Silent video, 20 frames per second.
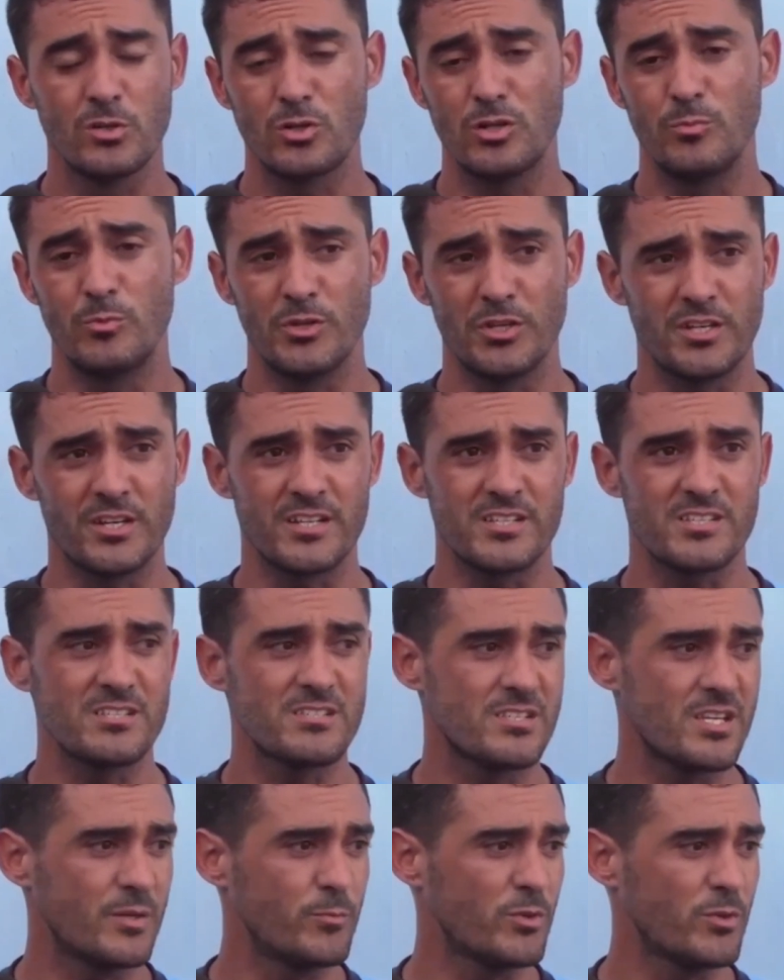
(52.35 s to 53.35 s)
Como dije
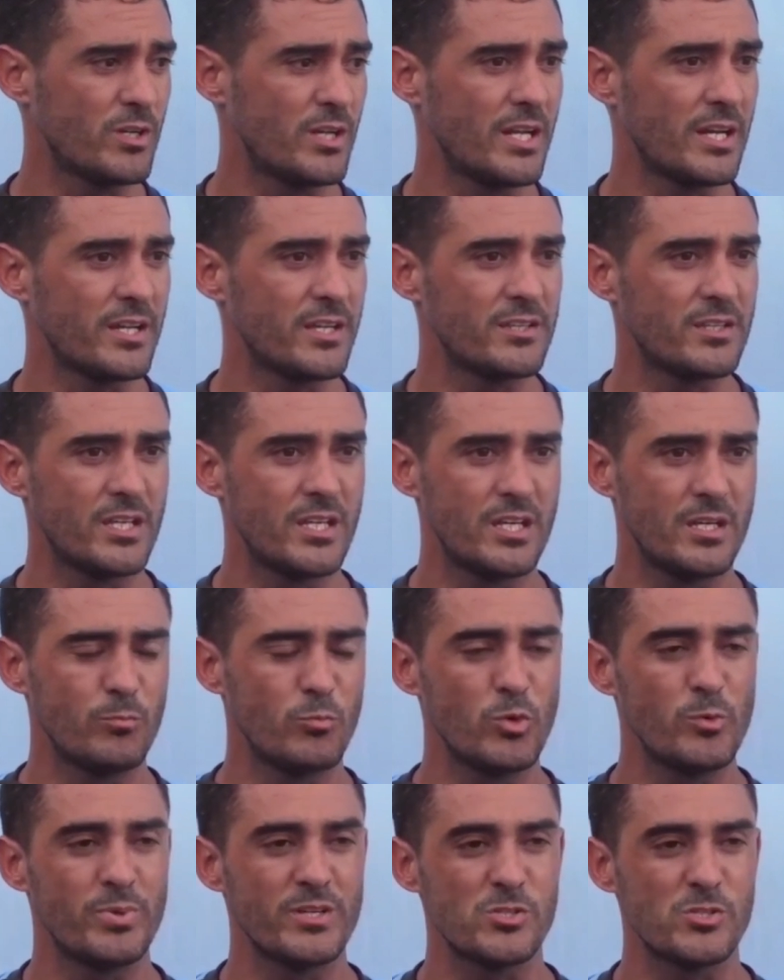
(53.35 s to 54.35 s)
recién, sabemos que la gente es
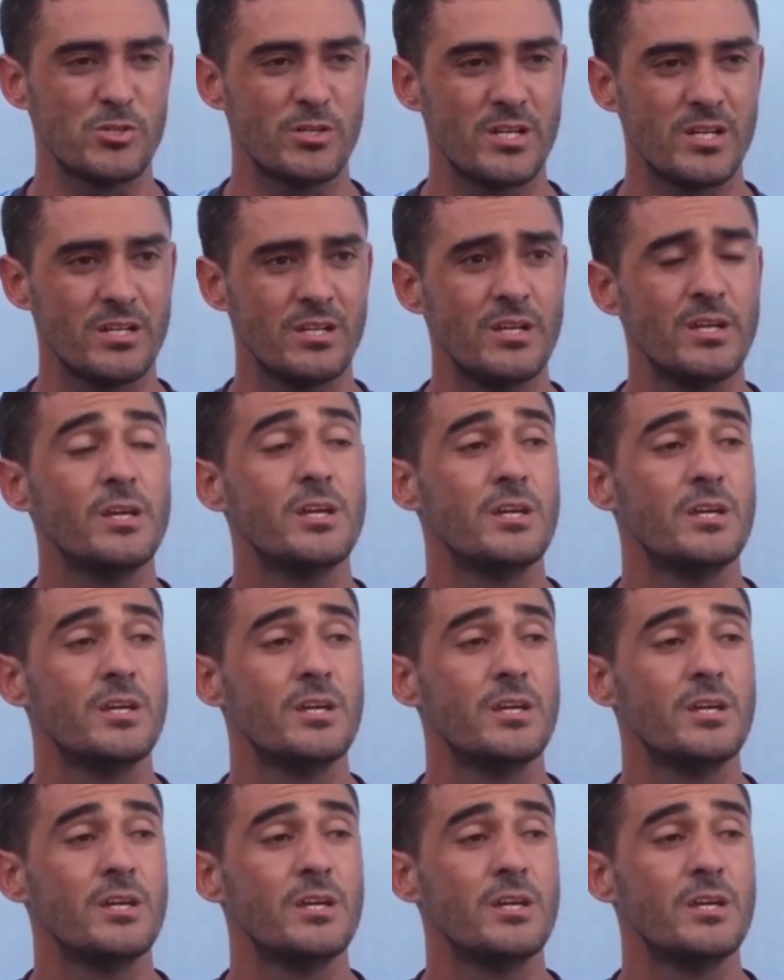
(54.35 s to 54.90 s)
muy pasional